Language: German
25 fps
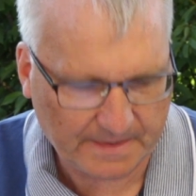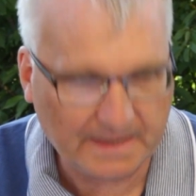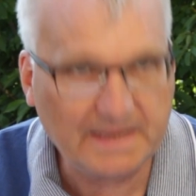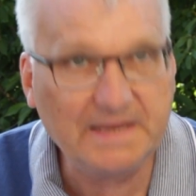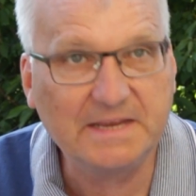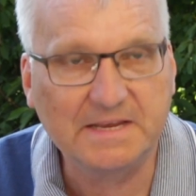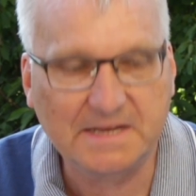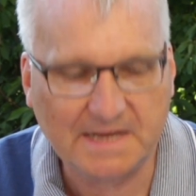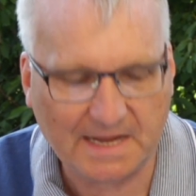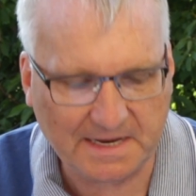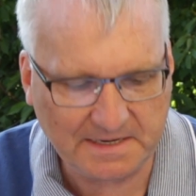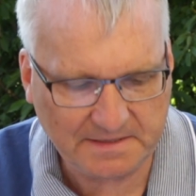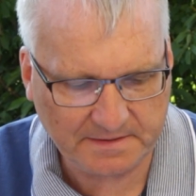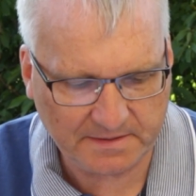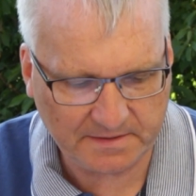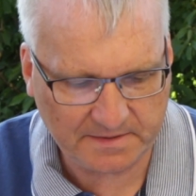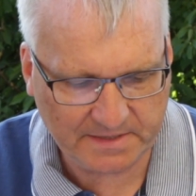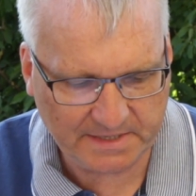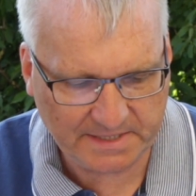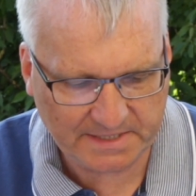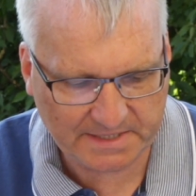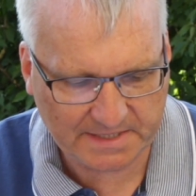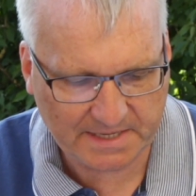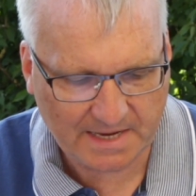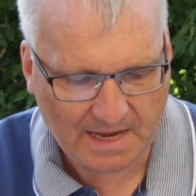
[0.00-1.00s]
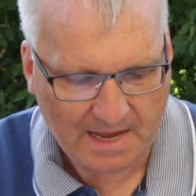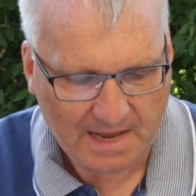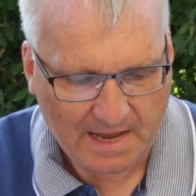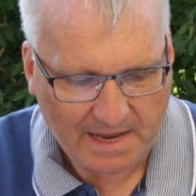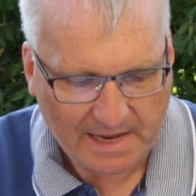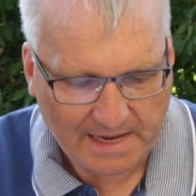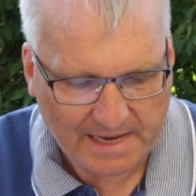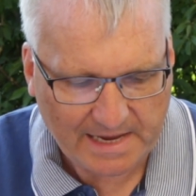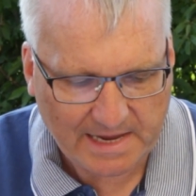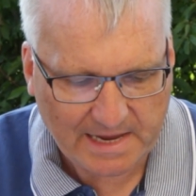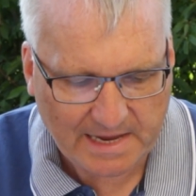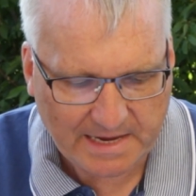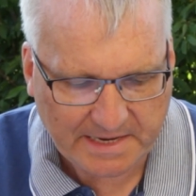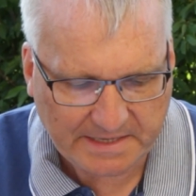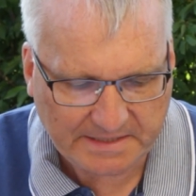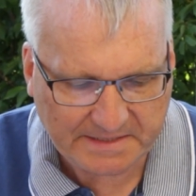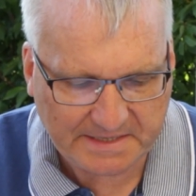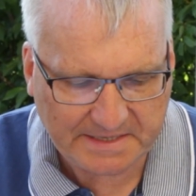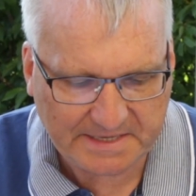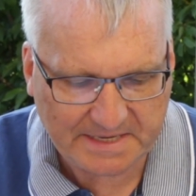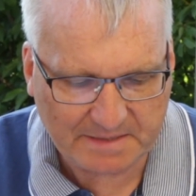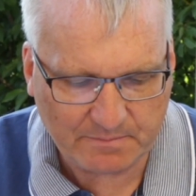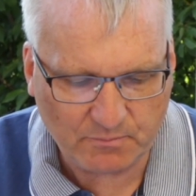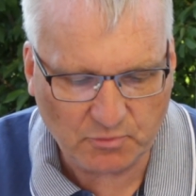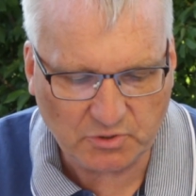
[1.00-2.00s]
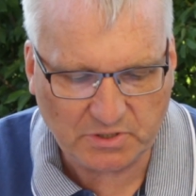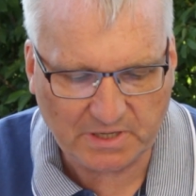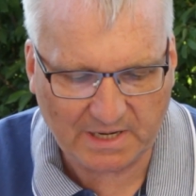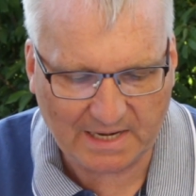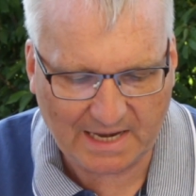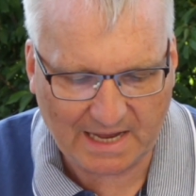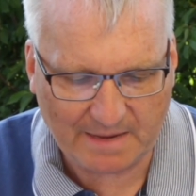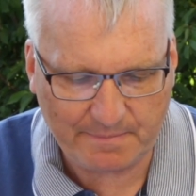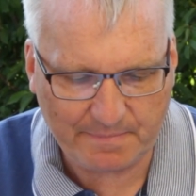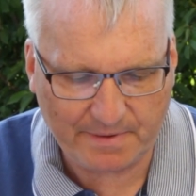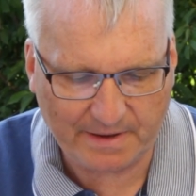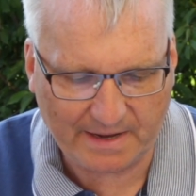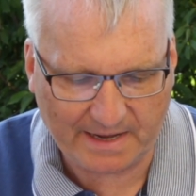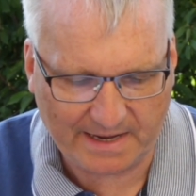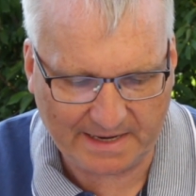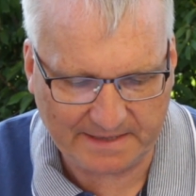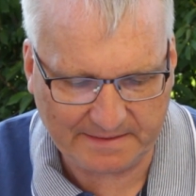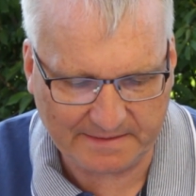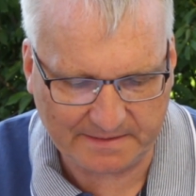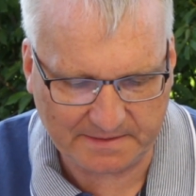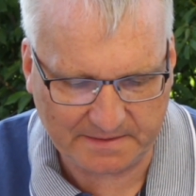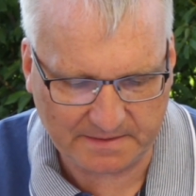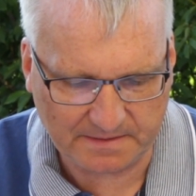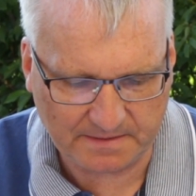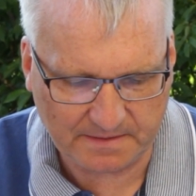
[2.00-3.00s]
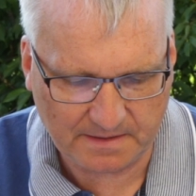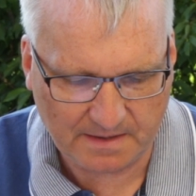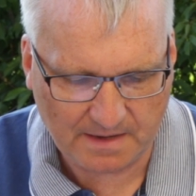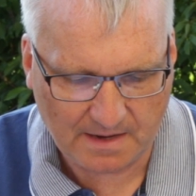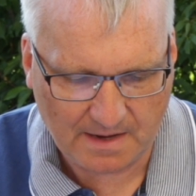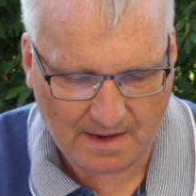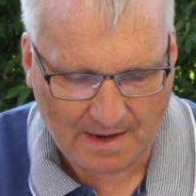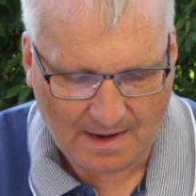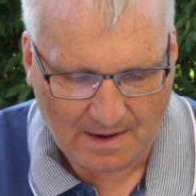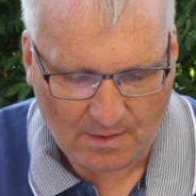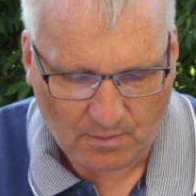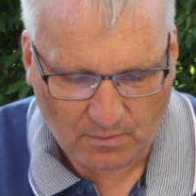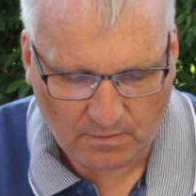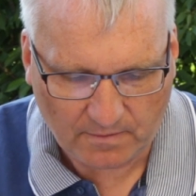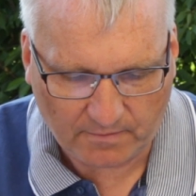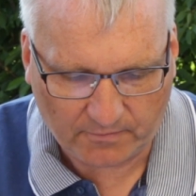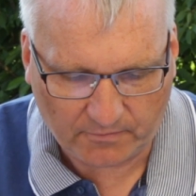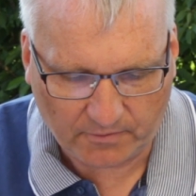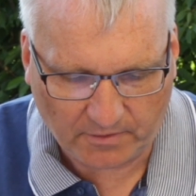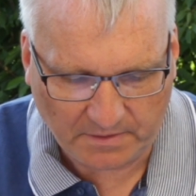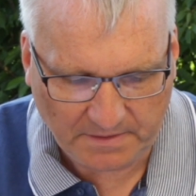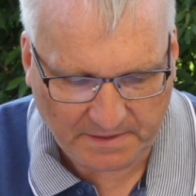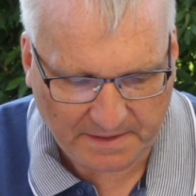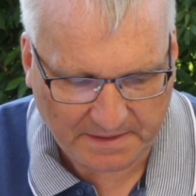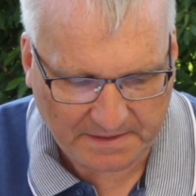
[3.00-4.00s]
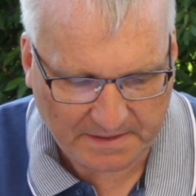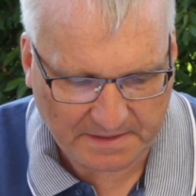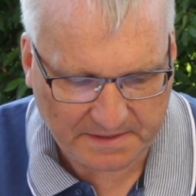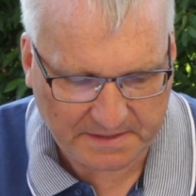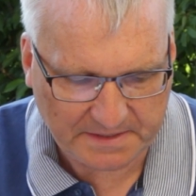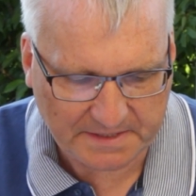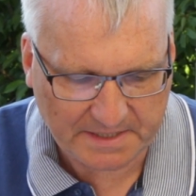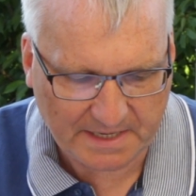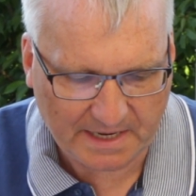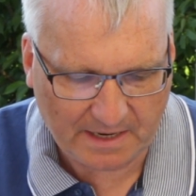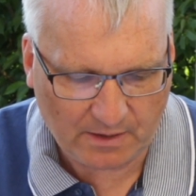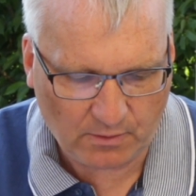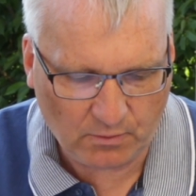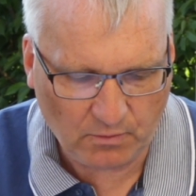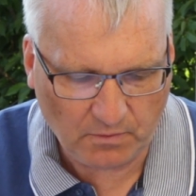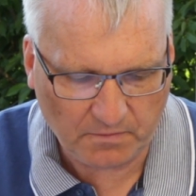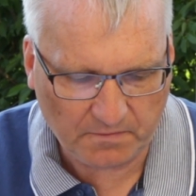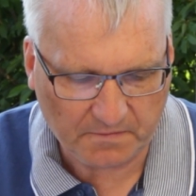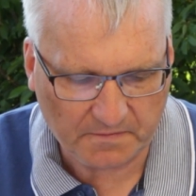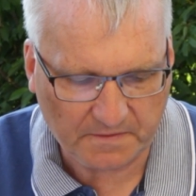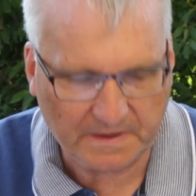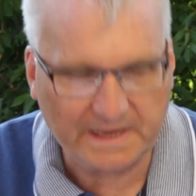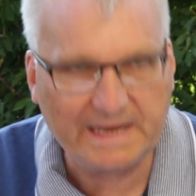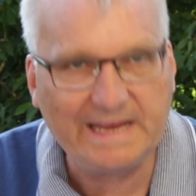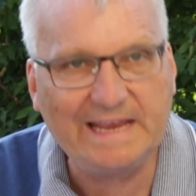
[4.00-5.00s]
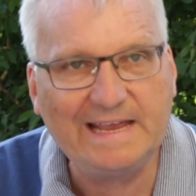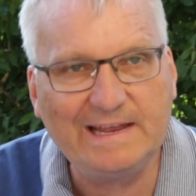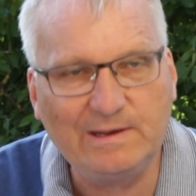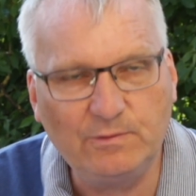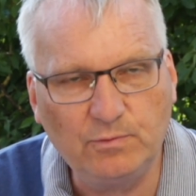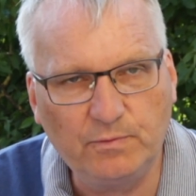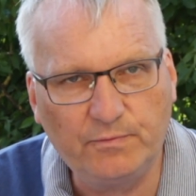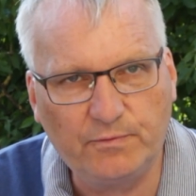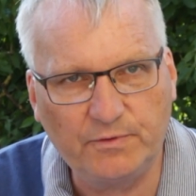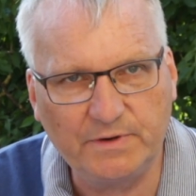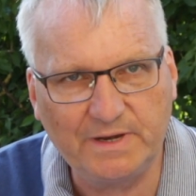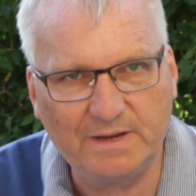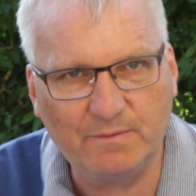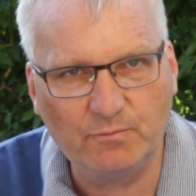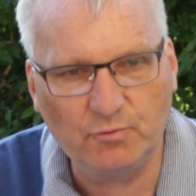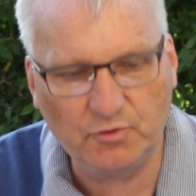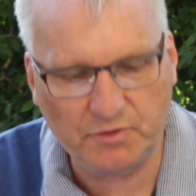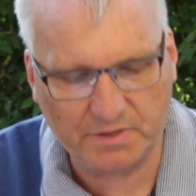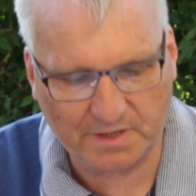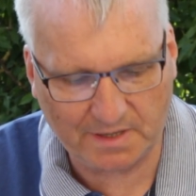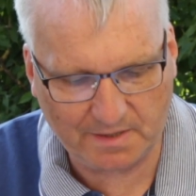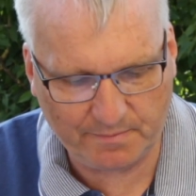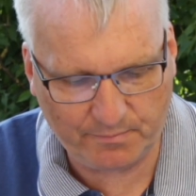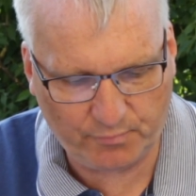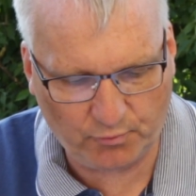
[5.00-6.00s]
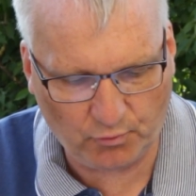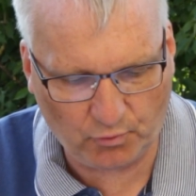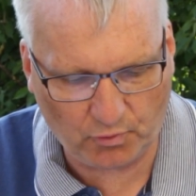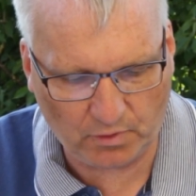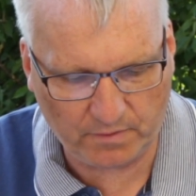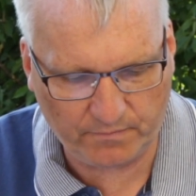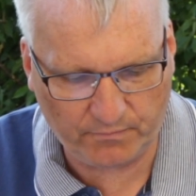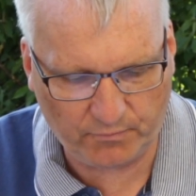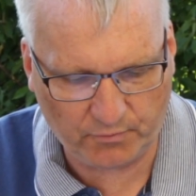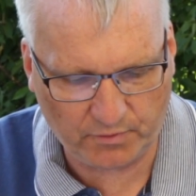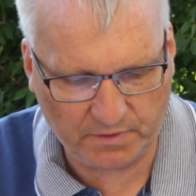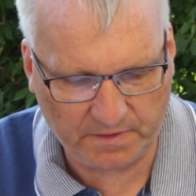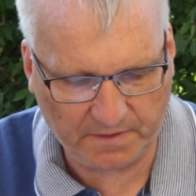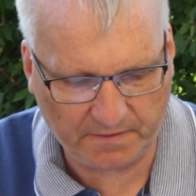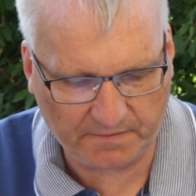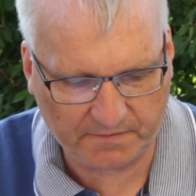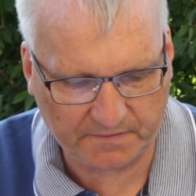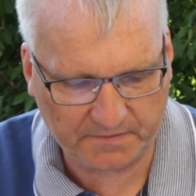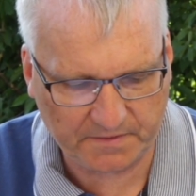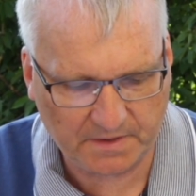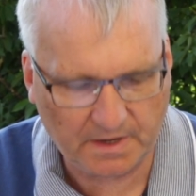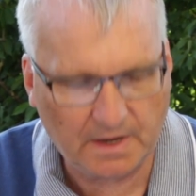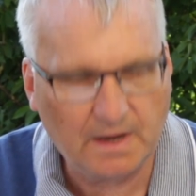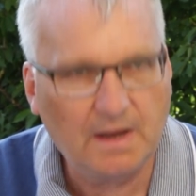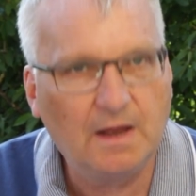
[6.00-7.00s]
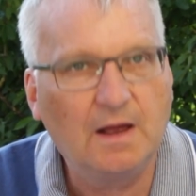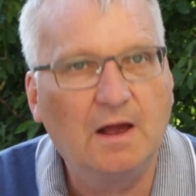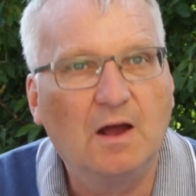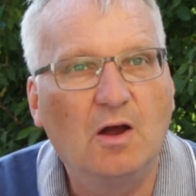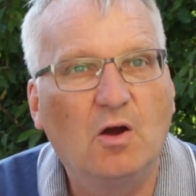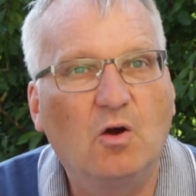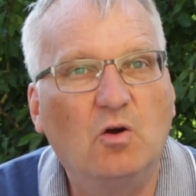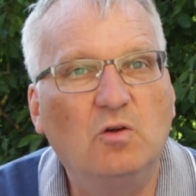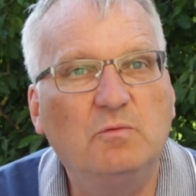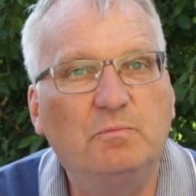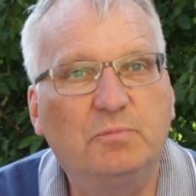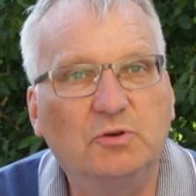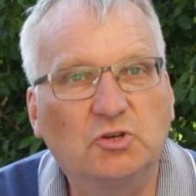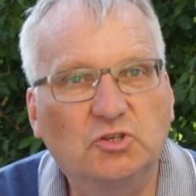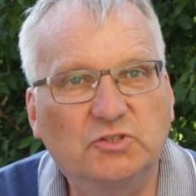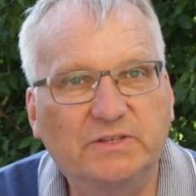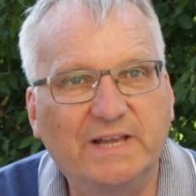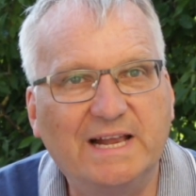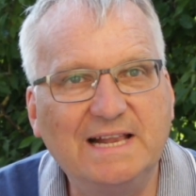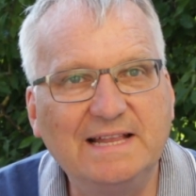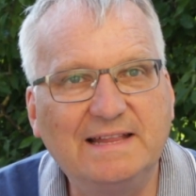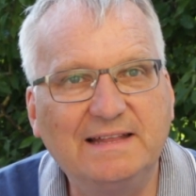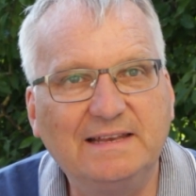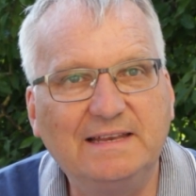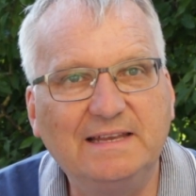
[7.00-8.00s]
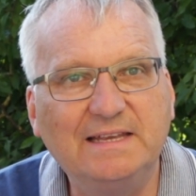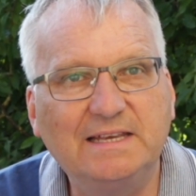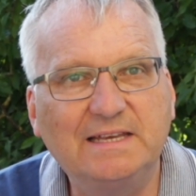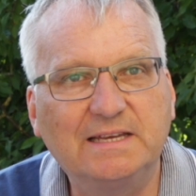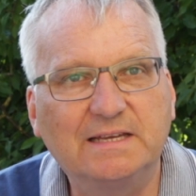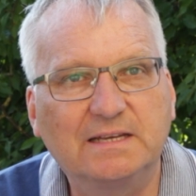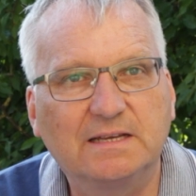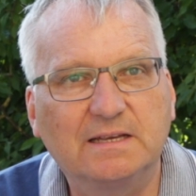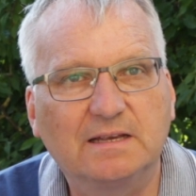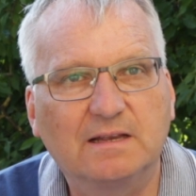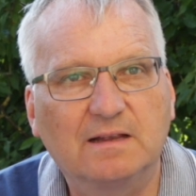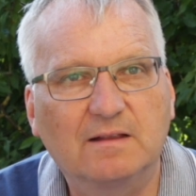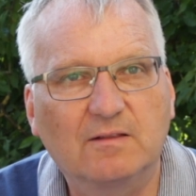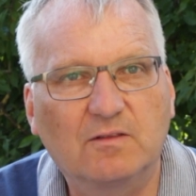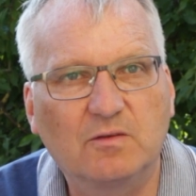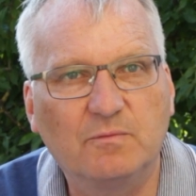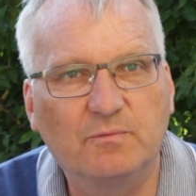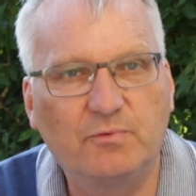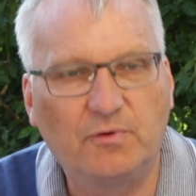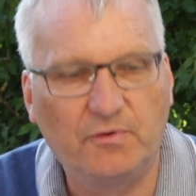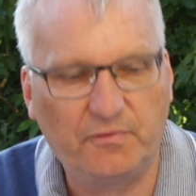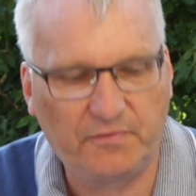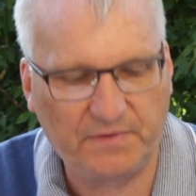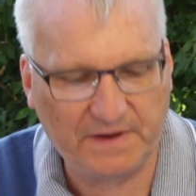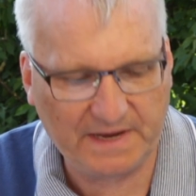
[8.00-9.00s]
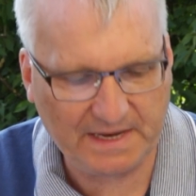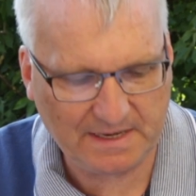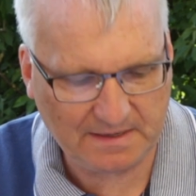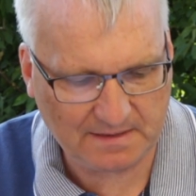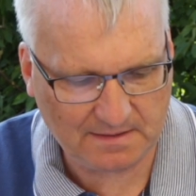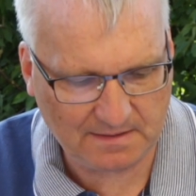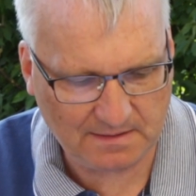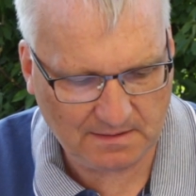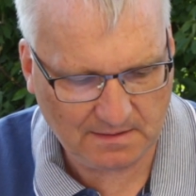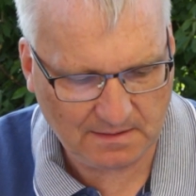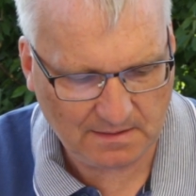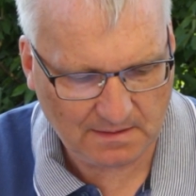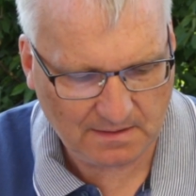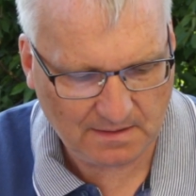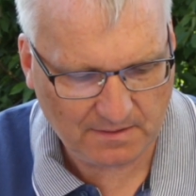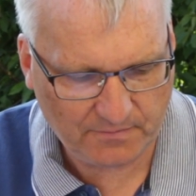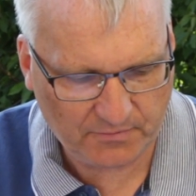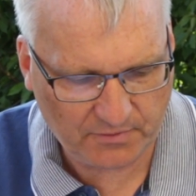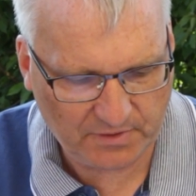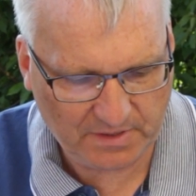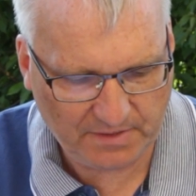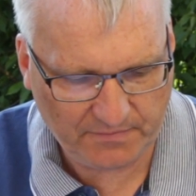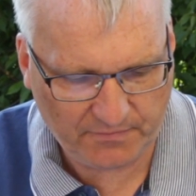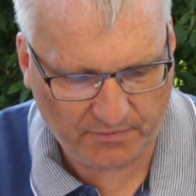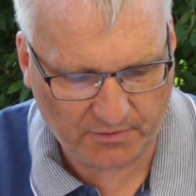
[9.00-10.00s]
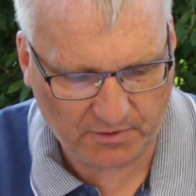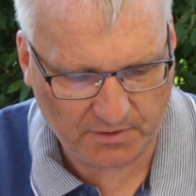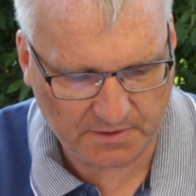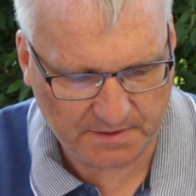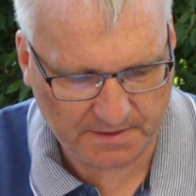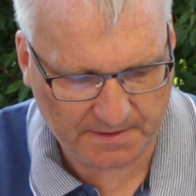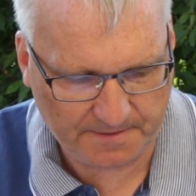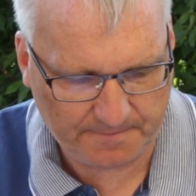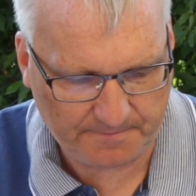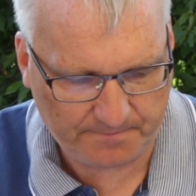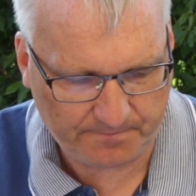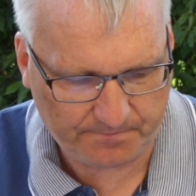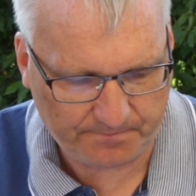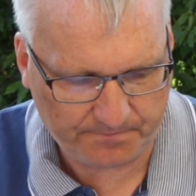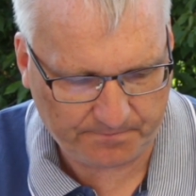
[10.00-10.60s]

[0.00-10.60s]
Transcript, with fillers: Ich kannte dich, ehe ich dich im Mutterleib bereitete, und sonderte dich aus, ehe du von der Mutter geboren wurdest, und bestellte dich zum Propheten für die Völker.